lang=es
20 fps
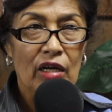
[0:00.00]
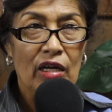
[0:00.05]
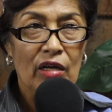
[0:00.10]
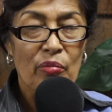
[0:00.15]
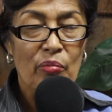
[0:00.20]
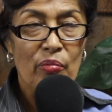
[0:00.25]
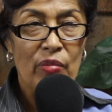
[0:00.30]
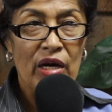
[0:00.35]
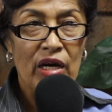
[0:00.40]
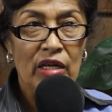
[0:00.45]

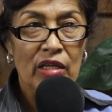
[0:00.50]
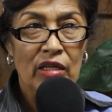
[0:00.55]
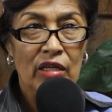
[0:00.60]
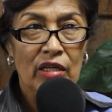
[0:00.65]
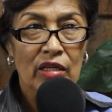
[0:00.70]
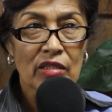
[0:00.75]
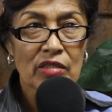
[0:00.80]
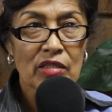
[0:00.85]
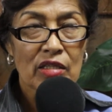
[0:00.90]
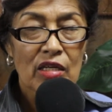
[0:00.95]
las
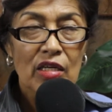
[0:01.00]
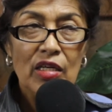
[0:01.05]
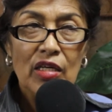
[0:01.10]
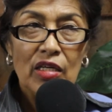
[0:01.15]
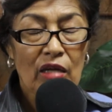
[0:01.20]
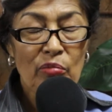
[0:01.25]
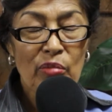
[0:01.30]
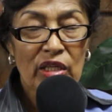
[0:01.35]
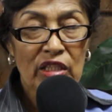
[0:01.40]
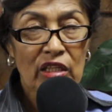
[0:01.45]
madres,
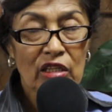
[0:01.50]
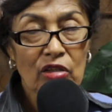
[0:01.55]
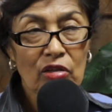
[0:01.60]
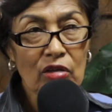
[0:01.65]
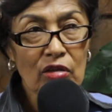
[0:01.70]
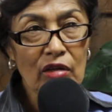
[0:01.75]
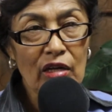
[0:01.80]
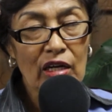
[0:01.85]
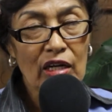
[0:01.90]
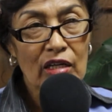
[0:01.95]
más que
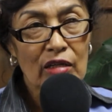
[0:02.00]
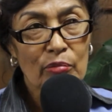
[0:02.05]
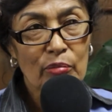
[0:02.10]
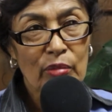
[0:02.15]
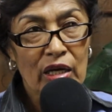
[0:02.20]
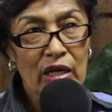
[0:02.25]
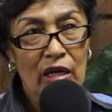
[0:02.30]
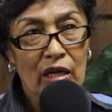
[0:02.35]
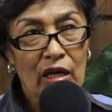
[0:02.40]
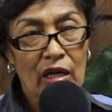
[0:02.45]
a las
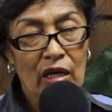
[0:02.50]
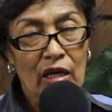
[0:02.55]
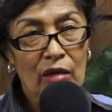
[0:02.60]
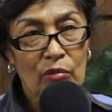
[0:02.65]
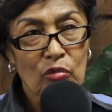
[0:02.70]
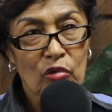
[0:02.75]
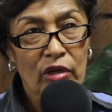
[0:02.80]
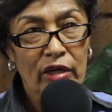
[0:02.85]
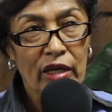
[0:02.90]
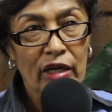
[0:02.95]
a la
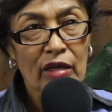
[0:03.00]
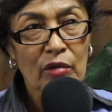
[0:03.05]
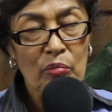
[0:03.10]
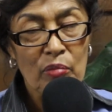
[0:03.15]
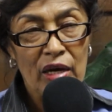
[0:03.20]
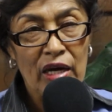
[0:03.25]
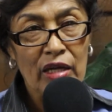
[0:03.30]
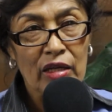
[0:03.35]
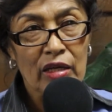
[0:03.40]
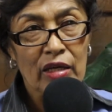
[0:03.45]
mujer
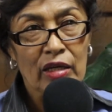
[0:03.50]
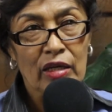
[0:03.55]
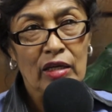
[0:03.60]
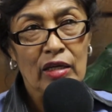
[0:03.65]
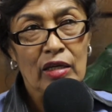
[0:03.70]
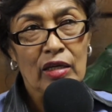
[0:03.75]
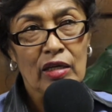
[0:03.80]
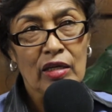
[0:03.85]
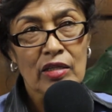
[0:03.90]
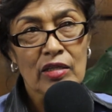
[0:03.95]
madre
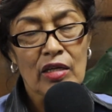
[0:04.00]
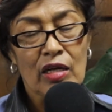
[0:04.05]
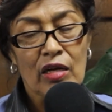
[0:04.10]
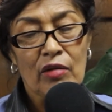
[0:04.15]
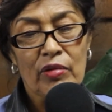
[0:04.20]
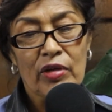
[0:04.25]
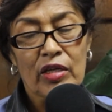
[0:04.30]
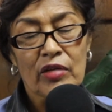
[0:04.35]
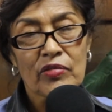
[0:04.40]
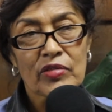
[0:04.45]
que es de la
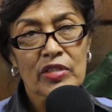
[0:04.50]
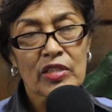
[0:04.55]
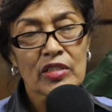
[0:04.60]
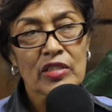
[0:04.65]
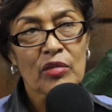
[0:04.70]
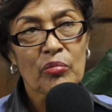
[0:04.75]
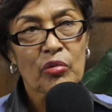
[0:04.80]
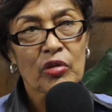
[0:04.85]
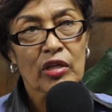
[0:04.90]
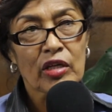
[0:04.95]

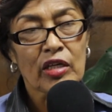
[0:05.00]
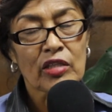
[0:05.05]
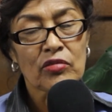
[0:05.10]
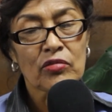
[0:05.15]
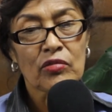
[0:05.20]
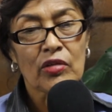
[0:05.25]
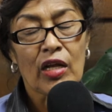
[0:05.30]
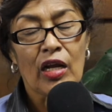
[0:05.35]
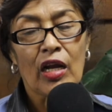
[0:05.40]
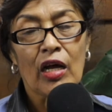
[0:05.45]
beneficencia porque
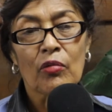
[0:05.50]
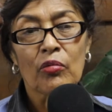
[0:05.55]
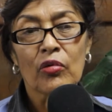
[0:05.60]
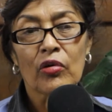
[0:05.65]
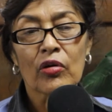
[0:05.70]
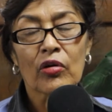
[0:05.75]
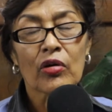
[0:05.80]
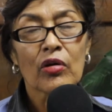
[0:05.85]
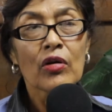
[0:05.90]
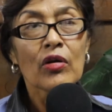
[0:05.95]
hace una
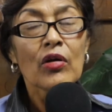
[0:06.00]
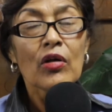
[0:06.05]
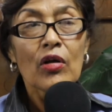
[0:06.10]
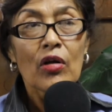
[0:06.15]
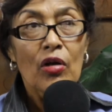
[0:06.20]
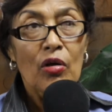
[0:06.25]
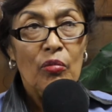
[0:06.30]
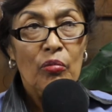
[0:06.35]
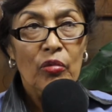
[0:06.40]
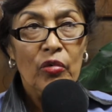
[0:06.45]
labor
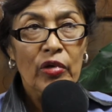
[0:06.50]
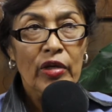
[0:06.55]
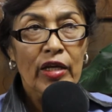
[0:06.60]
muy